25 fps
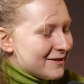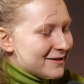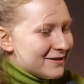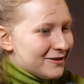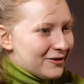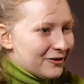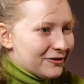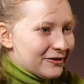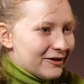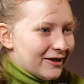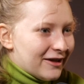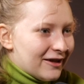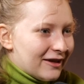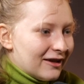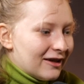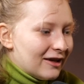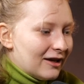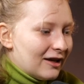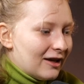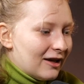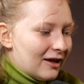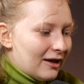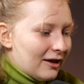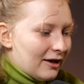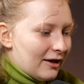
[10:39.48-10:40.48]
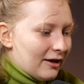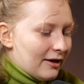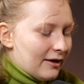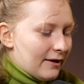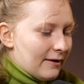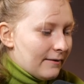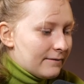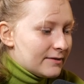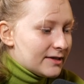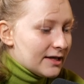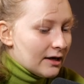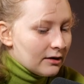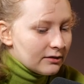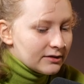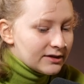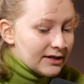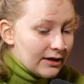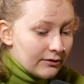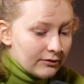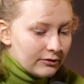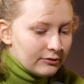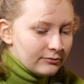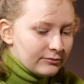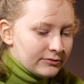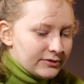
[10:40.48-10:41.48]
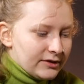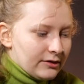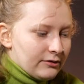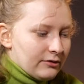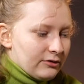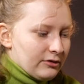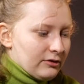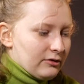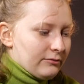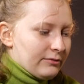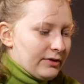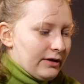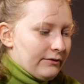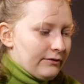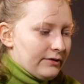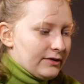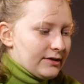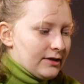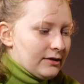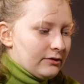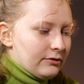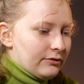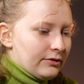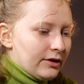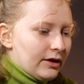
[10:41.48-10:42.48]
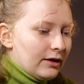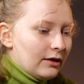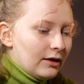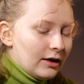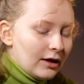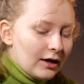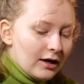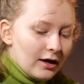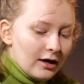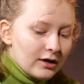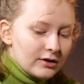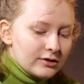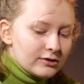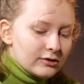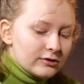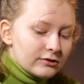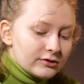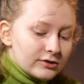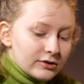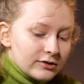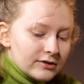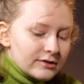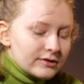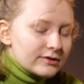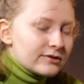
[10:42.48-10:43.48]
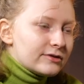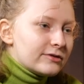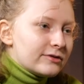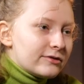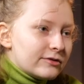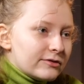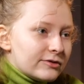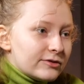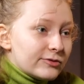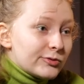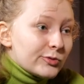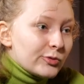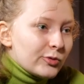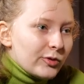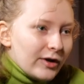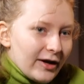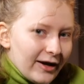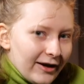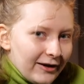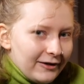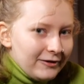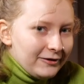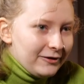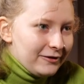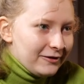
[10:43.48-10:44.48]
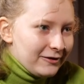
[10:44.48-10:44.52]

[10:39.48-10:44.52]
stronę e, ca całą Zjednoczoną Prawicę, no nie? Co, co jest złe,